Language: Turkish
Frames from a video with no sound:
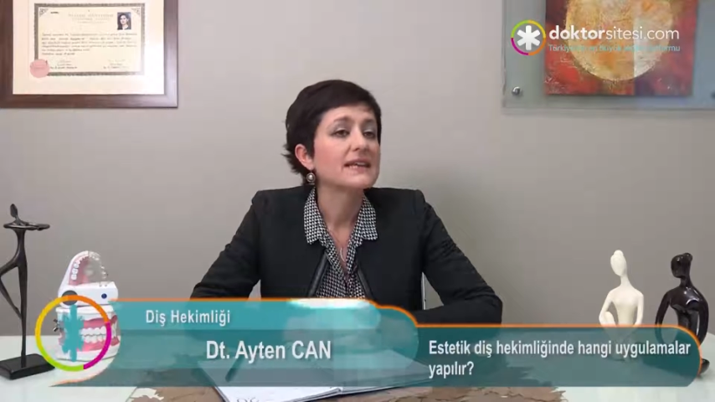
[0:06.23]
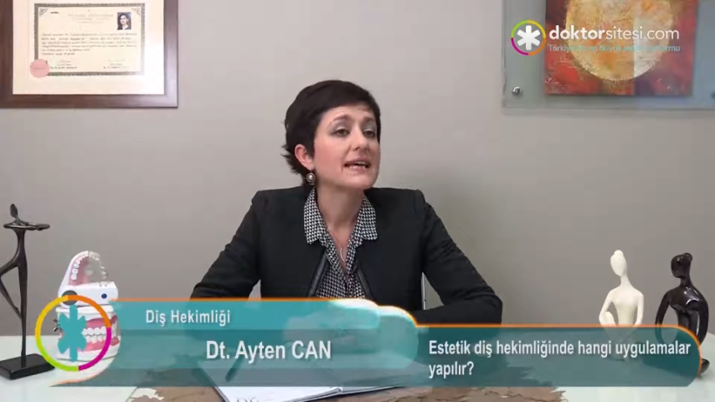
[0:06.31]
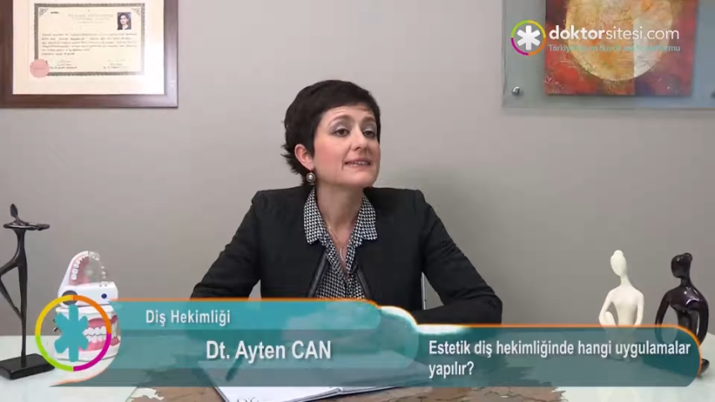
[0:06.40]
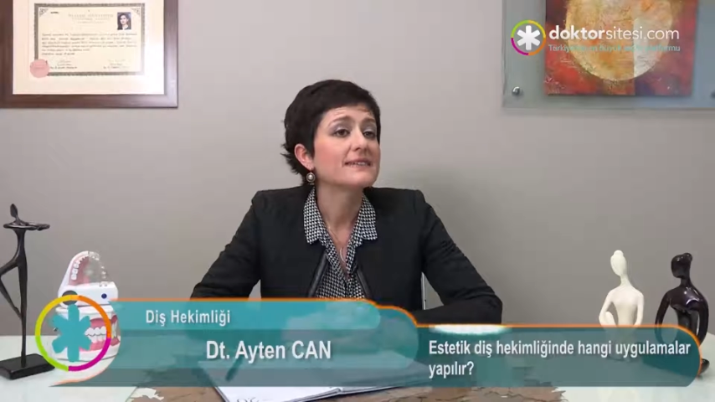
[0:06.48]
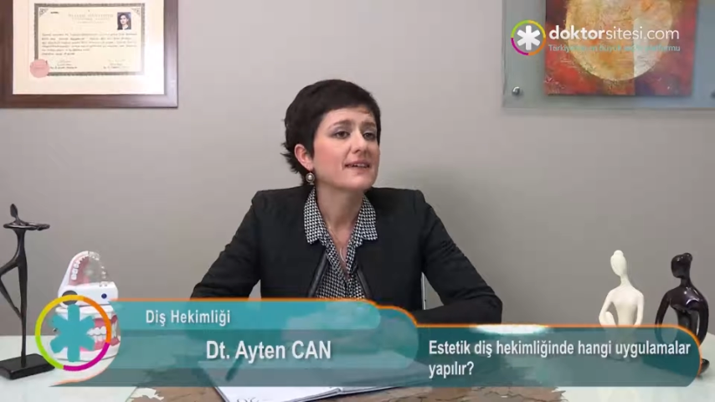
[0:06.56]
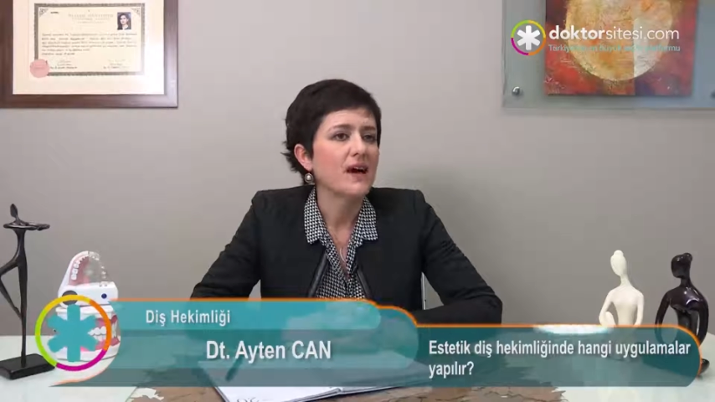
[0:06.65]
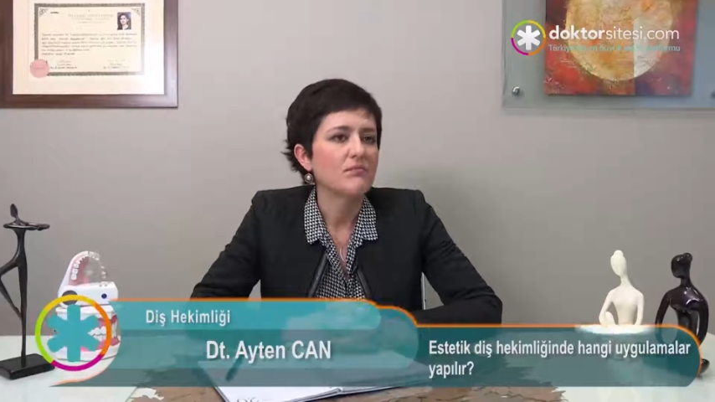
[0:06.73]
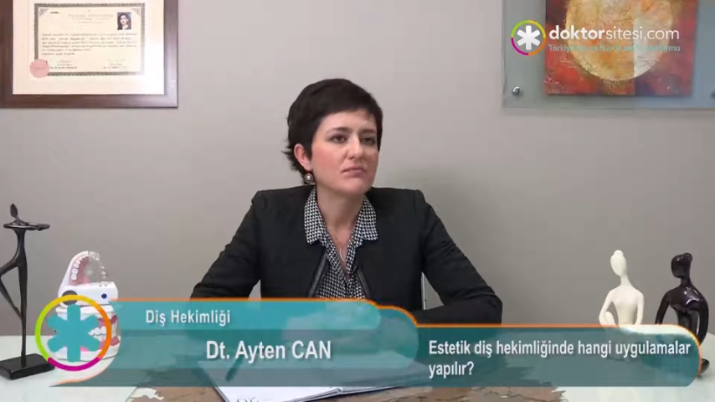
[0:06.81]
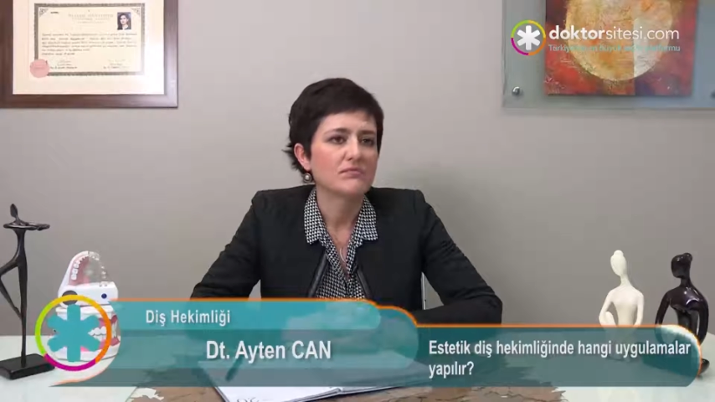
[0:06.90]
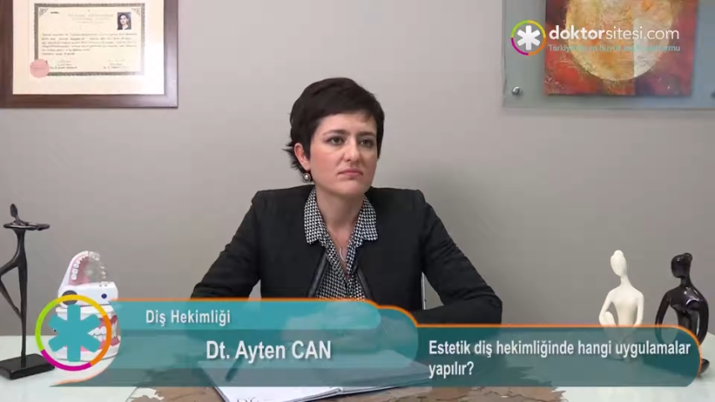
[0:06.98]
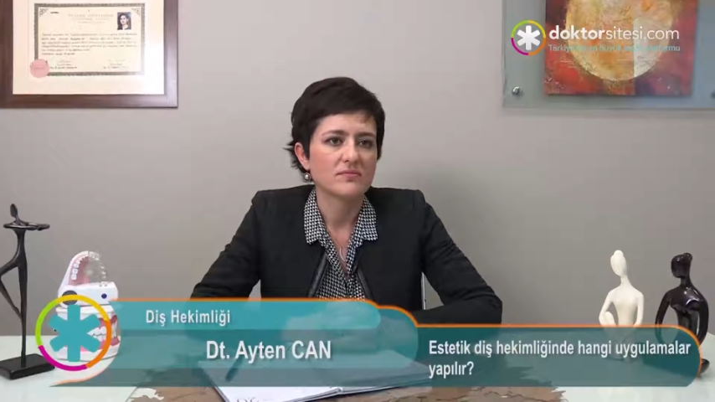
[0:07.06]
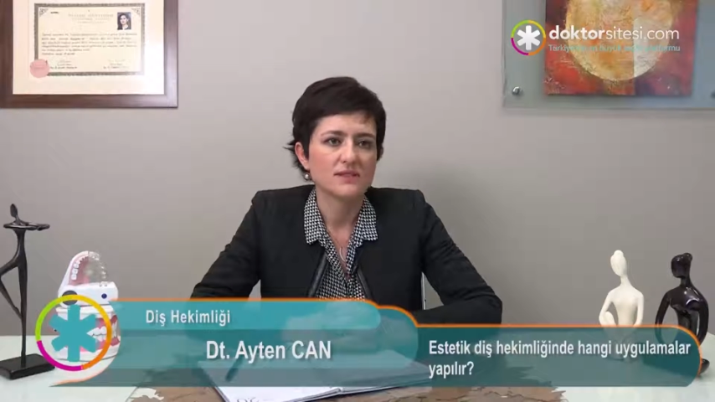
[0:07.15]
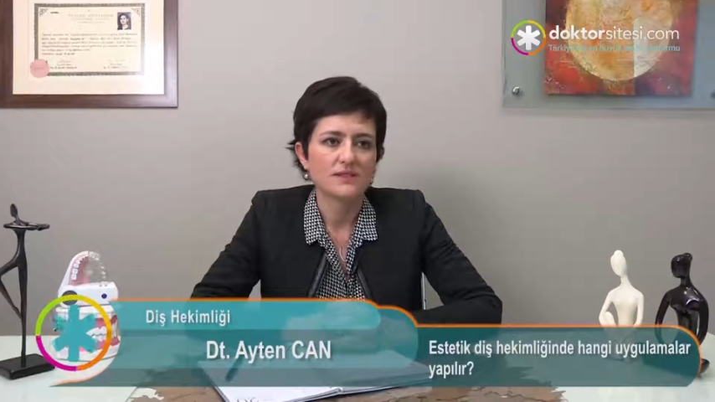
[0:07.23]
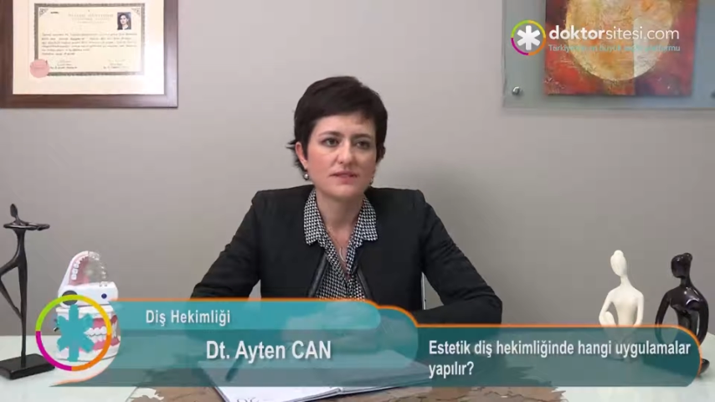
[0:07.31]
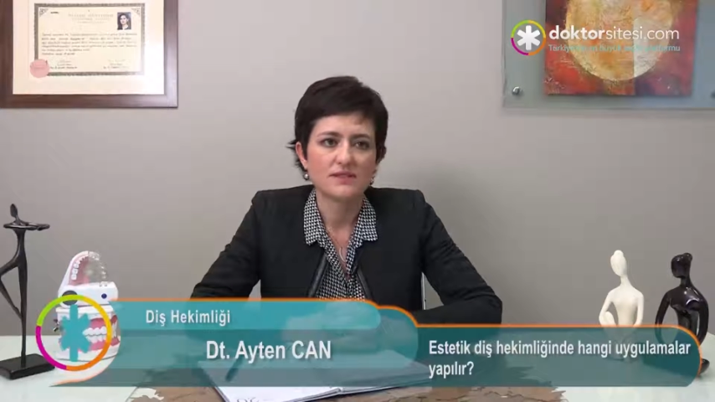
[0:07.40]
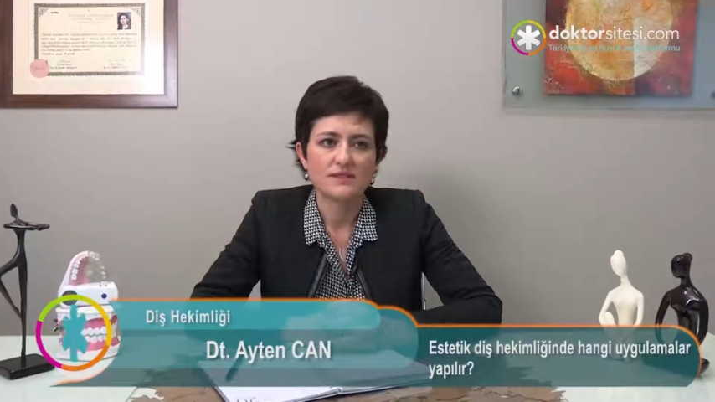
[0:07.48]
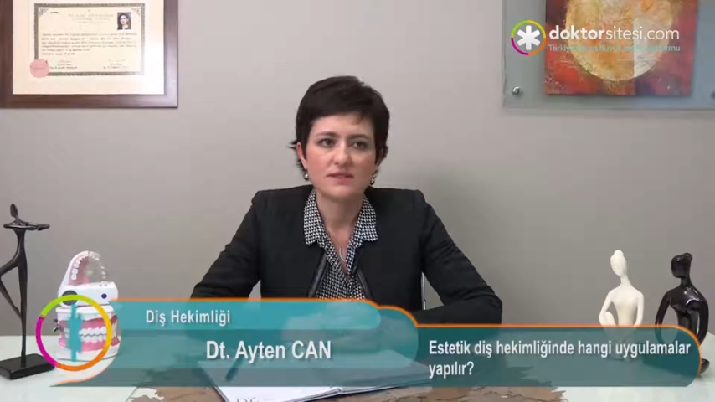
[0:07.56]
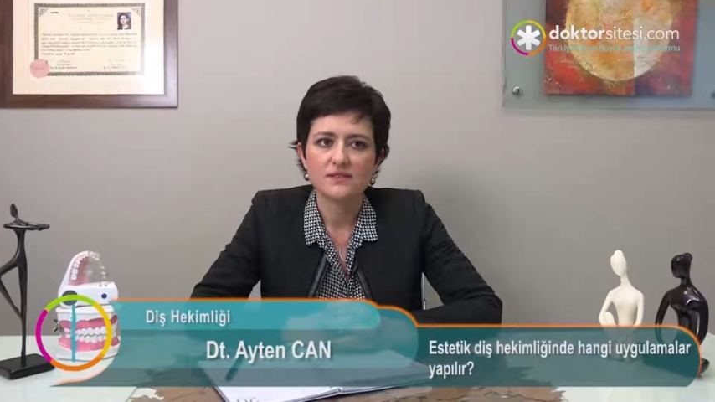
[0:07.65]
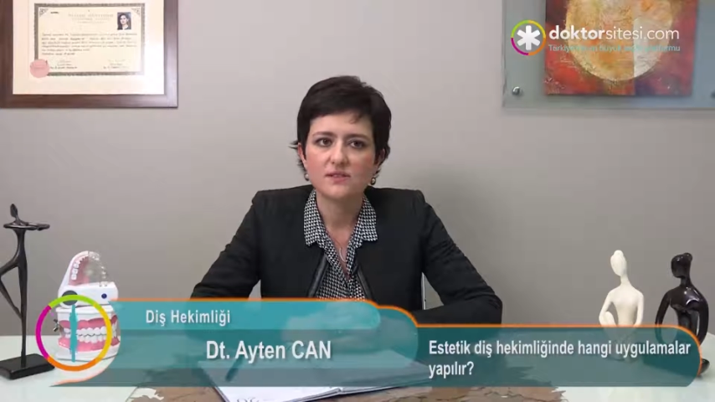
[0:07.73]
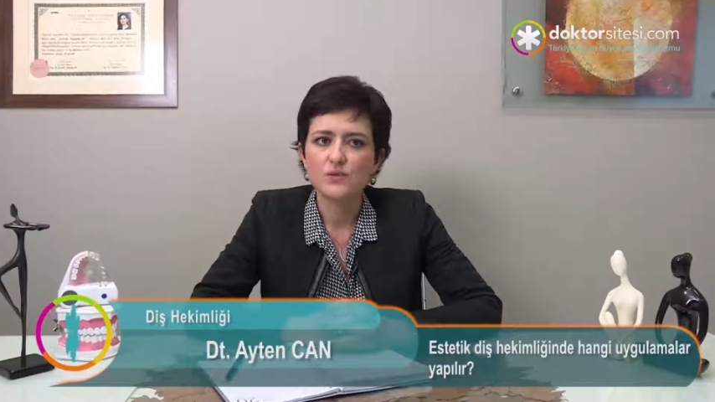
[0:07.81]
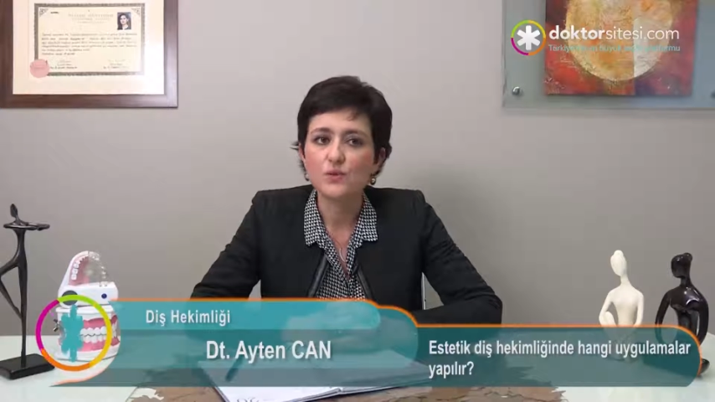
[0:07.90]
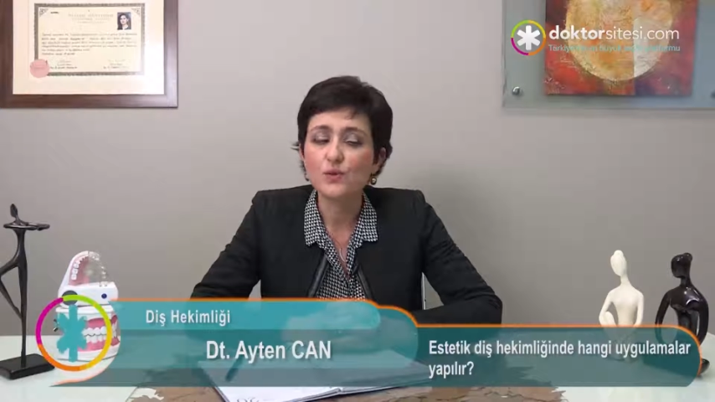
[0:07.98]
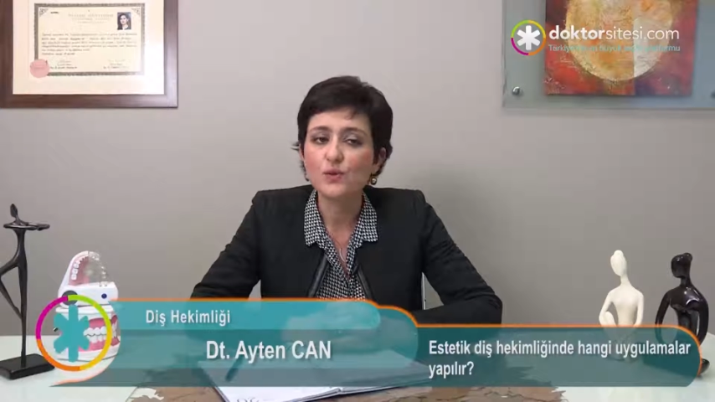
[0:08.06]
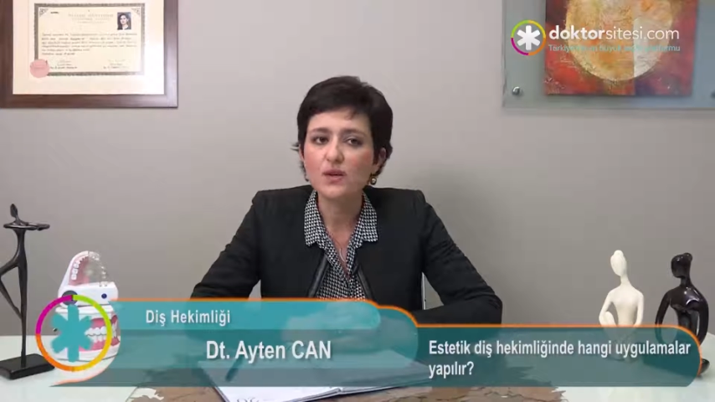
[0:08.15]
ketken e,
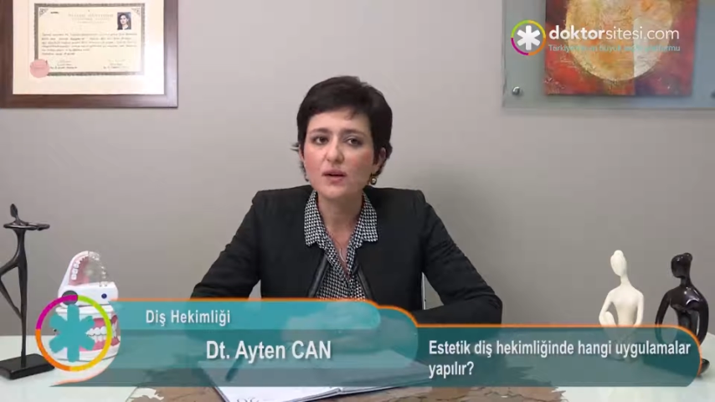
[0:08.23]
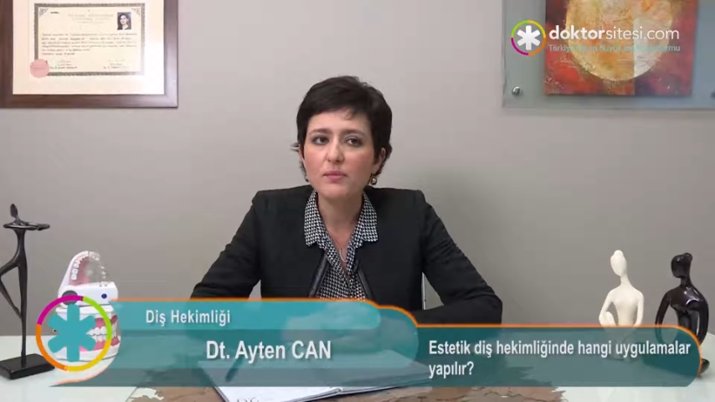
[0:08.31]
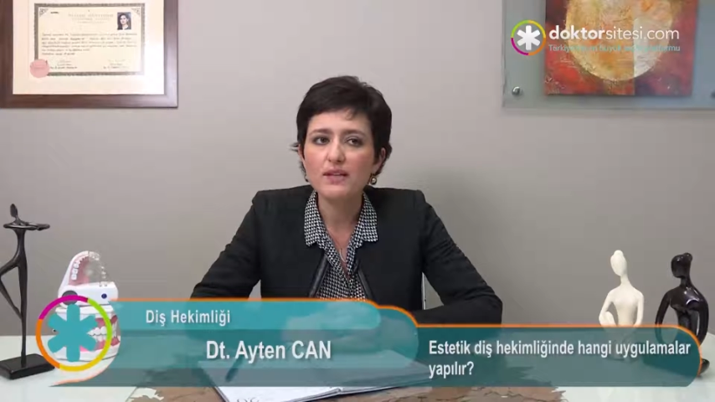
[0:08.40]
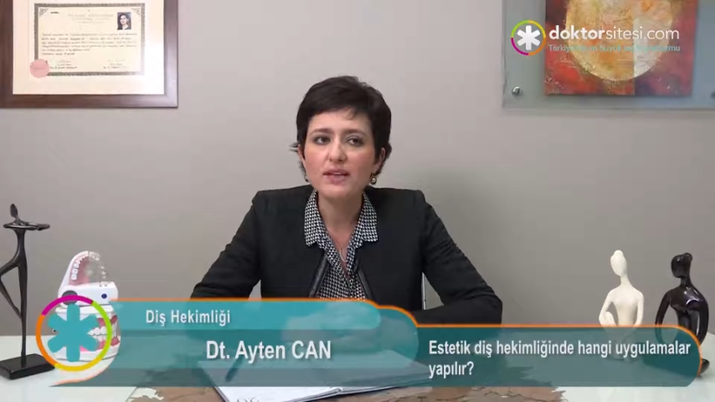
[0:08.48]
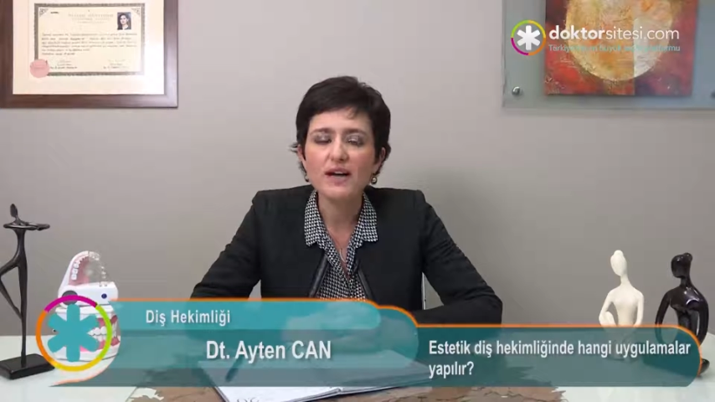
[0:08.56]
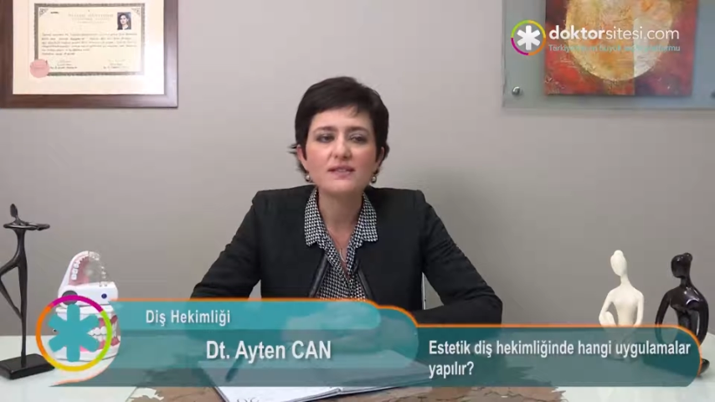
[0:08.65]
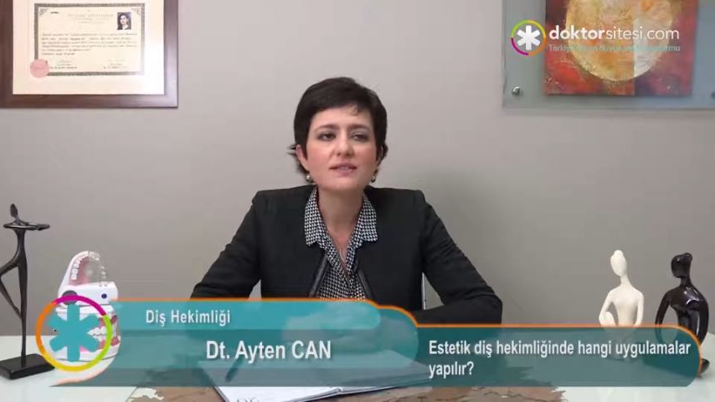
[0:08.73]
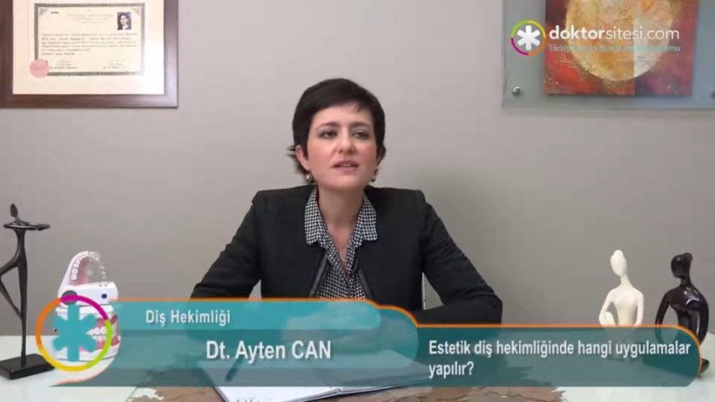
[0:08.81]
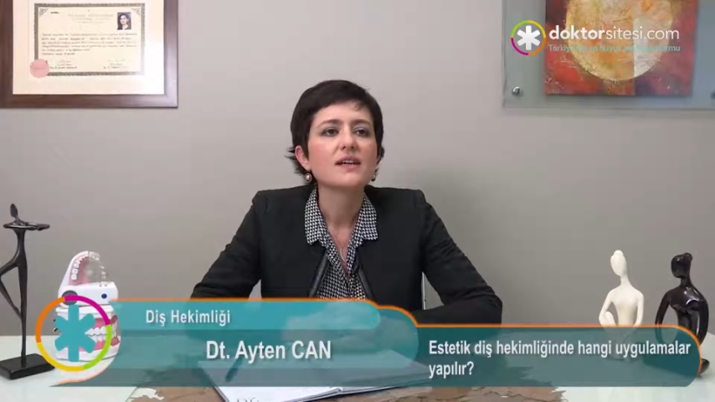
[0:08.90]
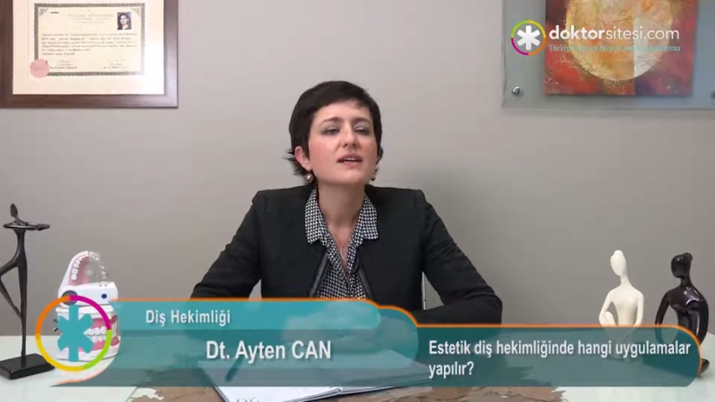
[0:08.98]
uygulamalar,